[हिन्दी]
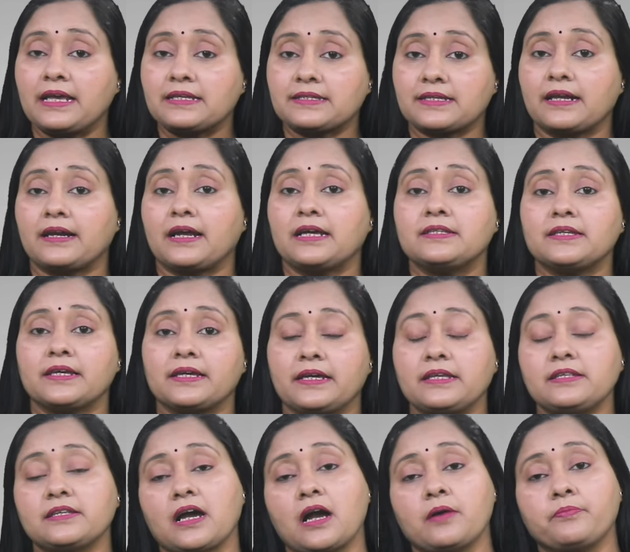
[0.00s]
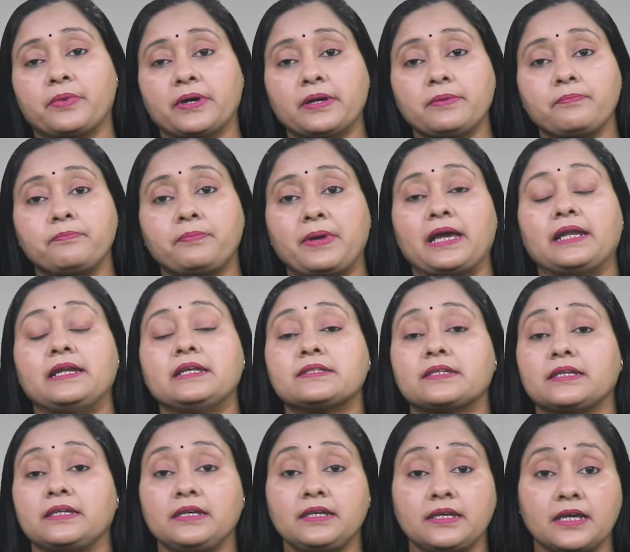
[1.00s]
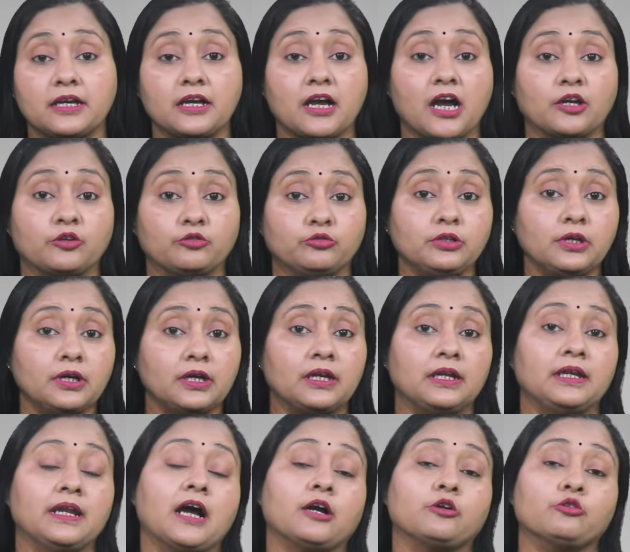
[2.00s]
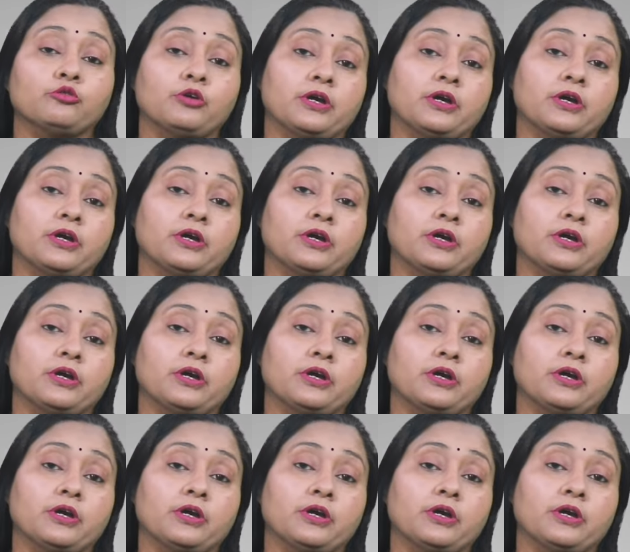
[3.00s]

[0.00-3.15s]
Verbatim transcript: ऐसा राज्य है जहां पर पहले से ही ये कानून लागू